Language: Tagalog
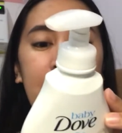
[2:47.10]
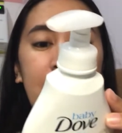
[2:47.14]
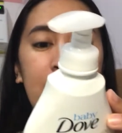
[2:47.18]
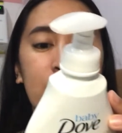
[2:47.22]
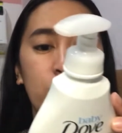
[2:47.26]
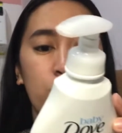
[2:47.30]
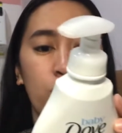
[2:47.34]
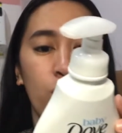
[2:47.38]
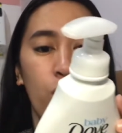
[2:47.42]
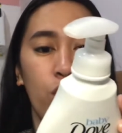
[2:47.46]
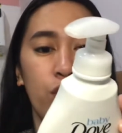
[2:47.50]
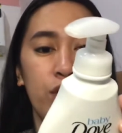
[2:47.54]
lang
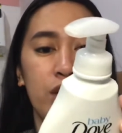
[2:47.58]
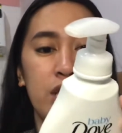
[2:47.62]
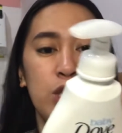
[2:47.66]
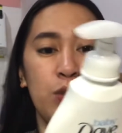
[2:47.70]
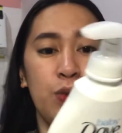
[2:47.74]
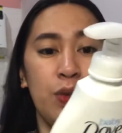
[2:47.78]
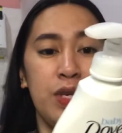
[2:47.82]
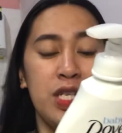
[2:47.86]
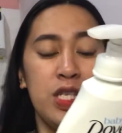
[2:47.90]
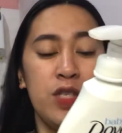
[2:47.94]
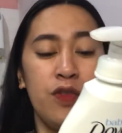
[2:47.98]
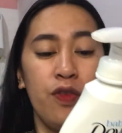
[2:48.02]
to. This
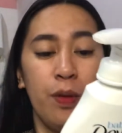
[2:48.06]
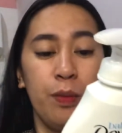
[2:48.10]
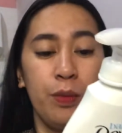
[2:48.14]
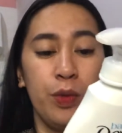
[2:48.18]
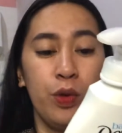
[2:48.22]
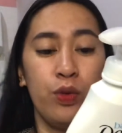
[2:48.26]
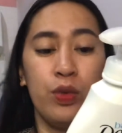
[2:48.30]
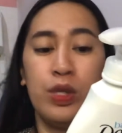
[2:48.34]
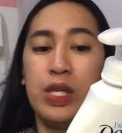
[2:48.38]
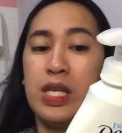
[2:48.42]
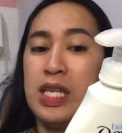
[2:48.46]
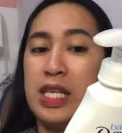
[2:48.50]
one is from
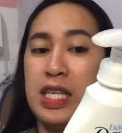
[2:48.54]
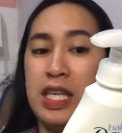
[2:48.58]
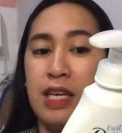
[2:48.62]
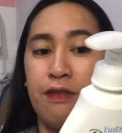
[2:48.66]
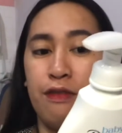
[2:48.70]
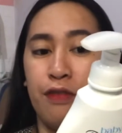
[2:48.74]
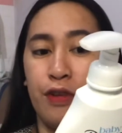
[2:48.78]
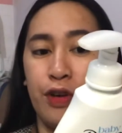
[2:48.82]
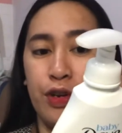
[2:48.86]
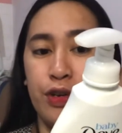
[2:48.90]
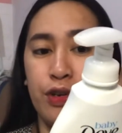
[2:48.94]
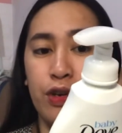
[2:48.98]

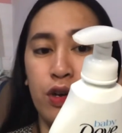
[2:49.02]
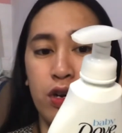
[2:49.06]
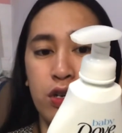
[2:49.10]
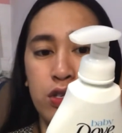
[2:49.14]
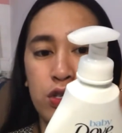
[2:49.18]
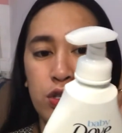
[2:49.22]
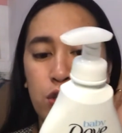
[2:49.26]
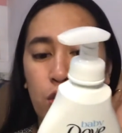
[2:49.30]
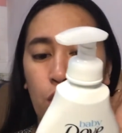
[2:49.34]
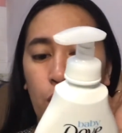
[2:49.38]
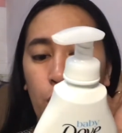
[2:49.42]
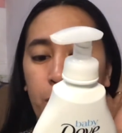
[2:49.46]
Unilever, no?
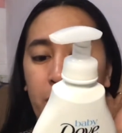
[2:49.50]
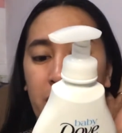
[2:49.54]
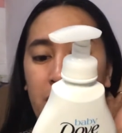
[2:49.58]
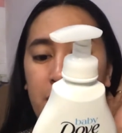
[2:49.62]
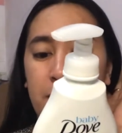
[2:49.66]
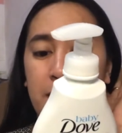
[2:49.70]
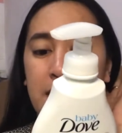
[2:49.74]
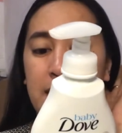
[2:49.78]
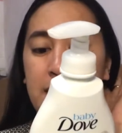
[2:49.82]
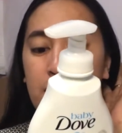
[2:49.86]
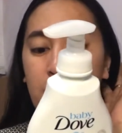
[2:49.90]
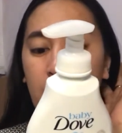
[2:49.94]
So,
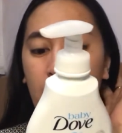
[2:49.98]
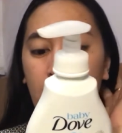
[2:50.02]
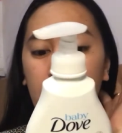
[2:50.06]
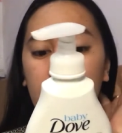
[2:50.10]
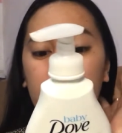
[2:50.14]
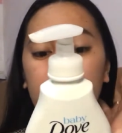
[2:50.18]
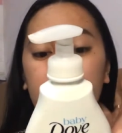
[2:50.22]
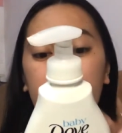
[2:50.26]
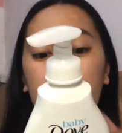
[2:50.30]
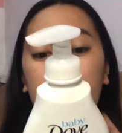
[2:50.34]
Baby Dove.